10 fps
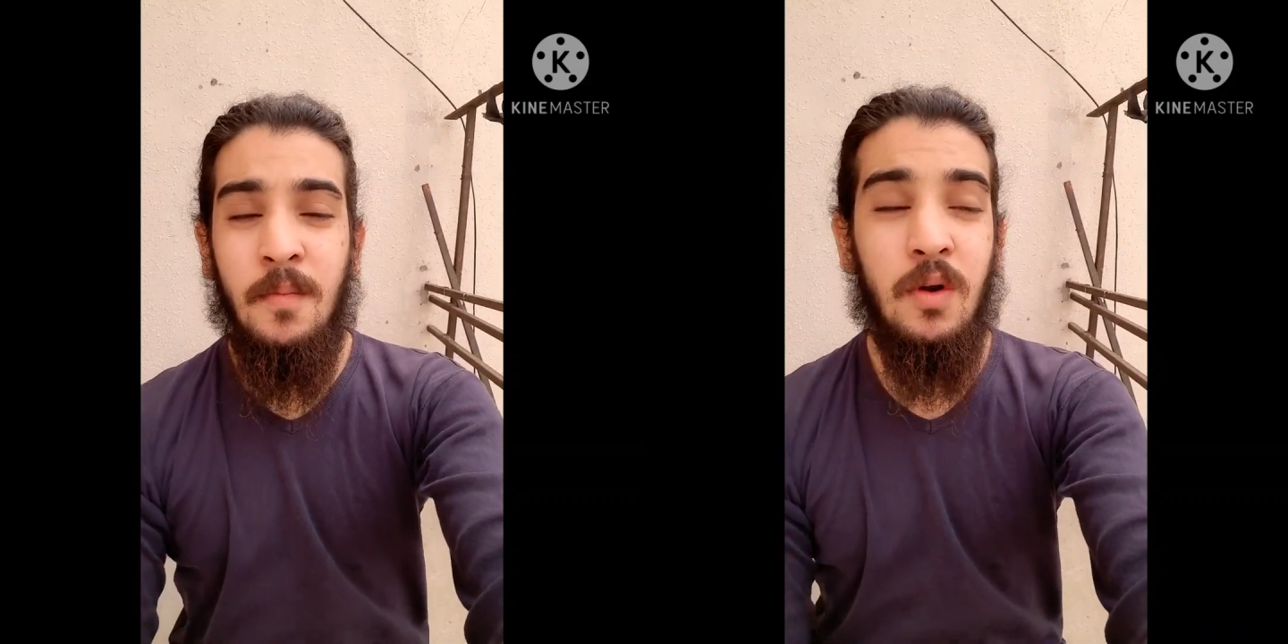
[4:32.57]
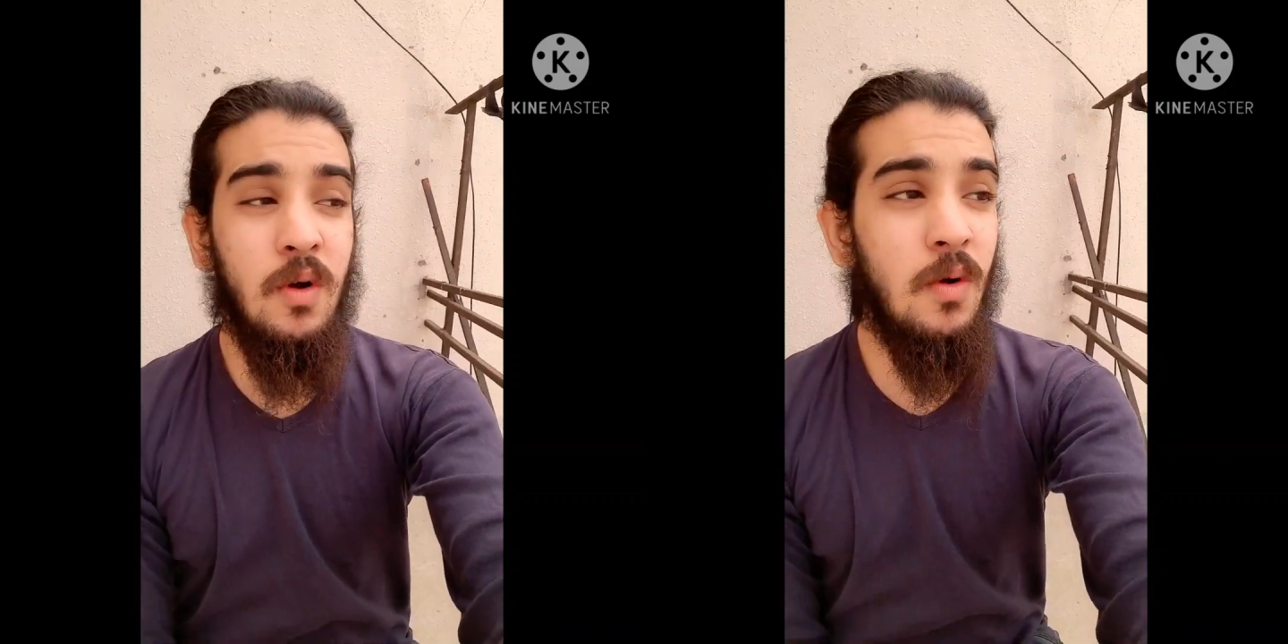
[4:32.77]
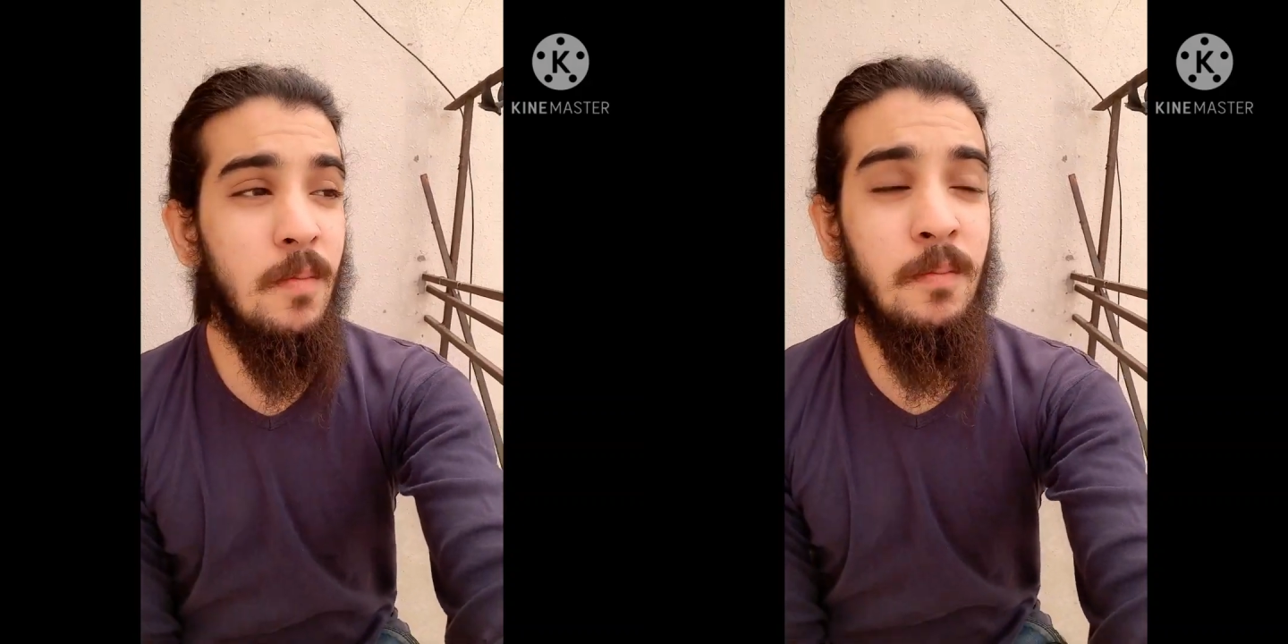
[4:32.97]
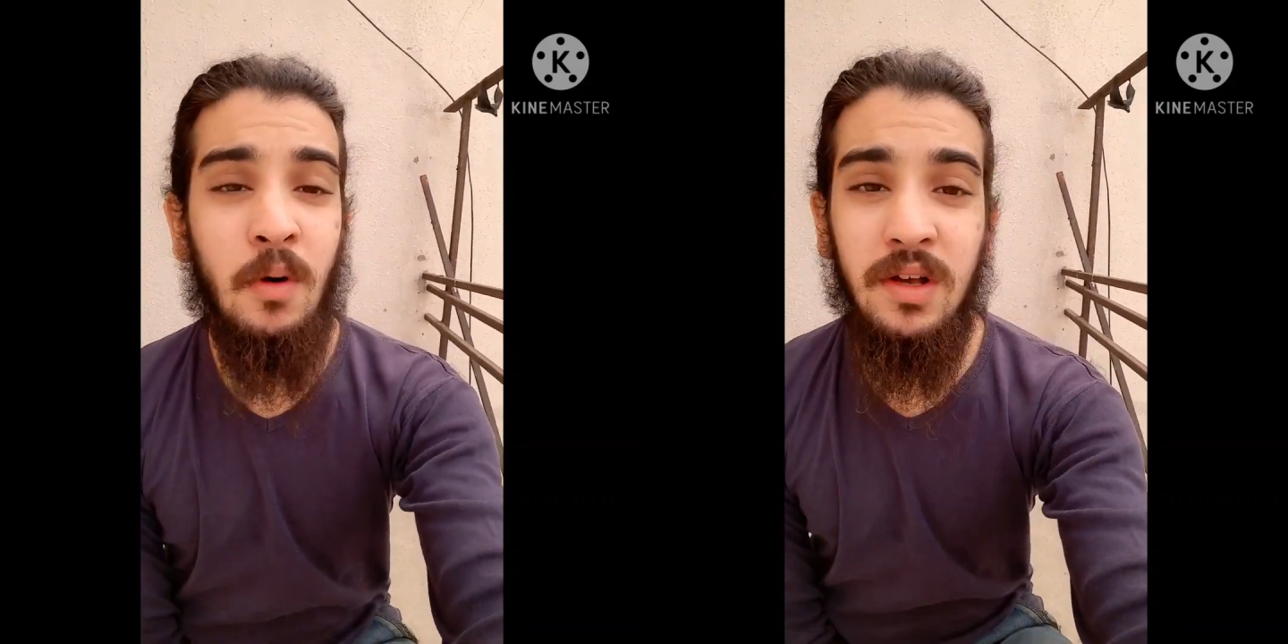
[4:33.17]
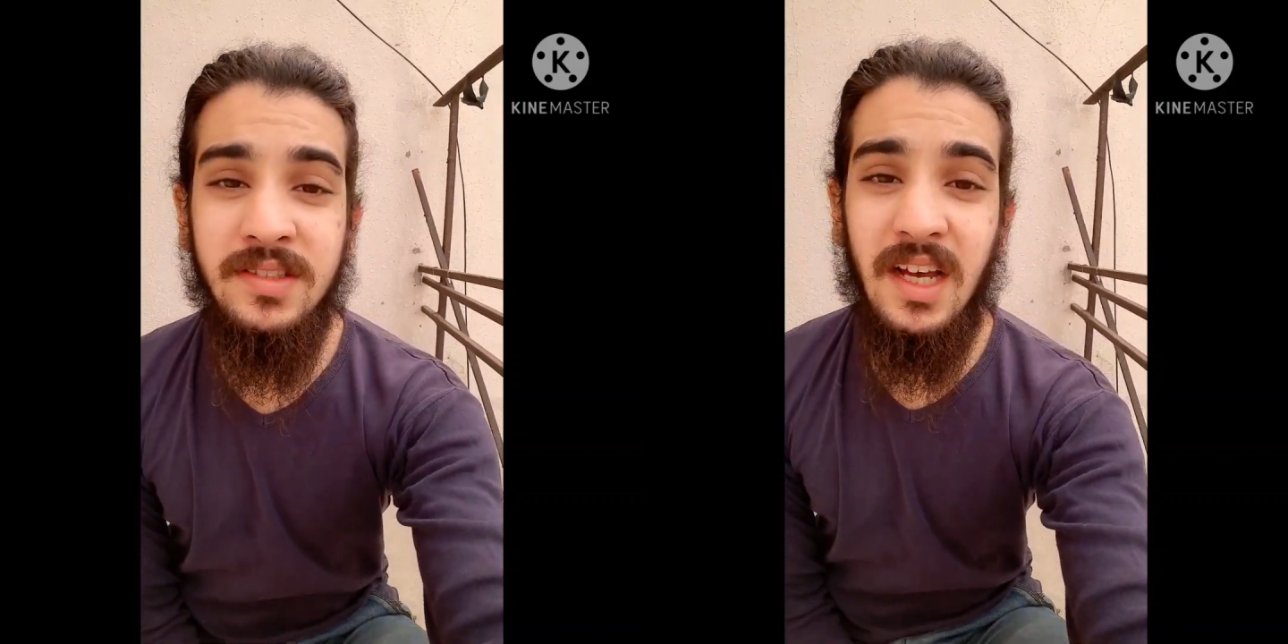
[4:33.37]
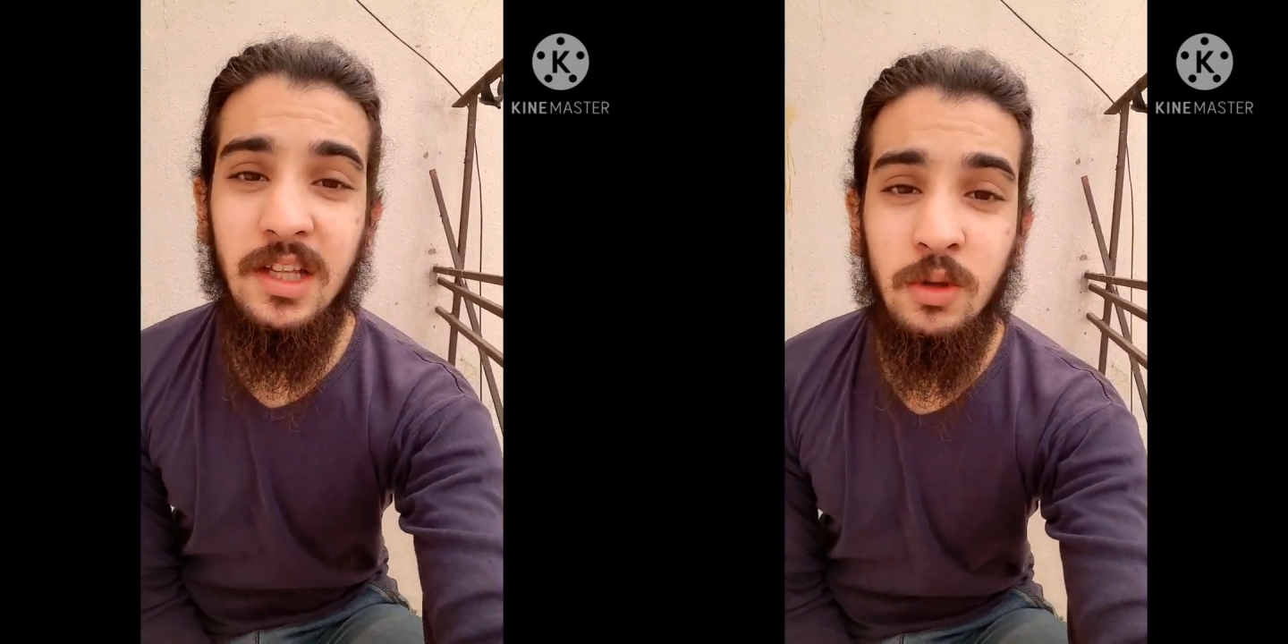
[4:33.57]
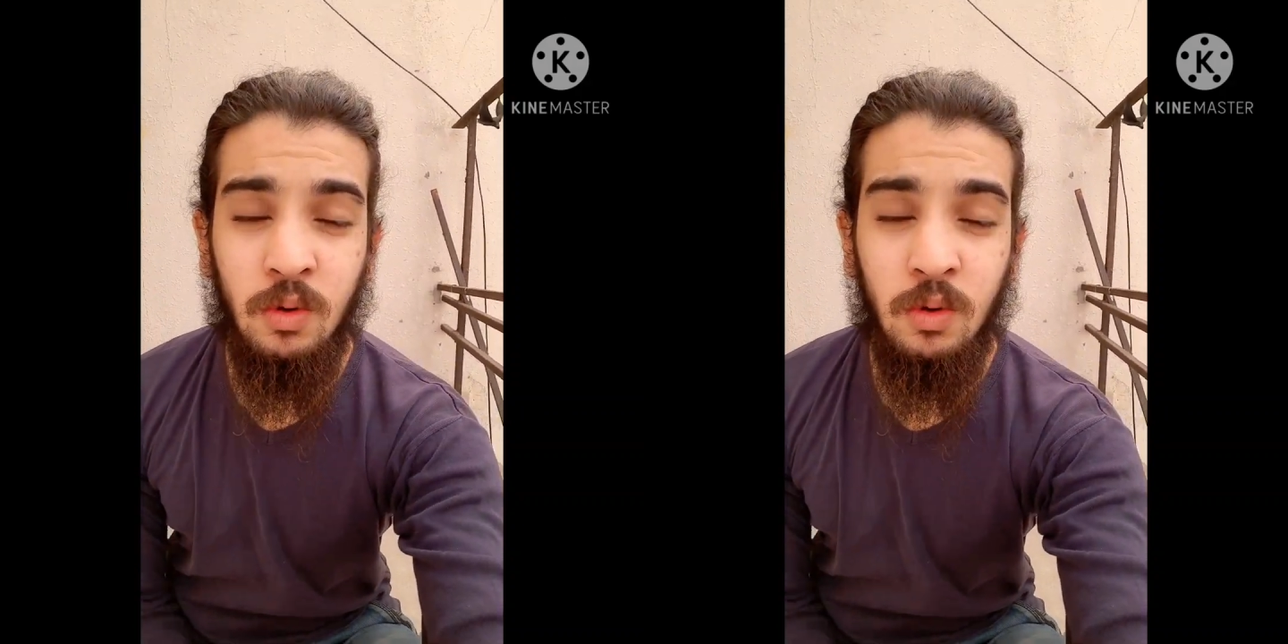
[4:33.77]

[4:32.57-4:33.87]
मेरे को बहुत ज़्यादा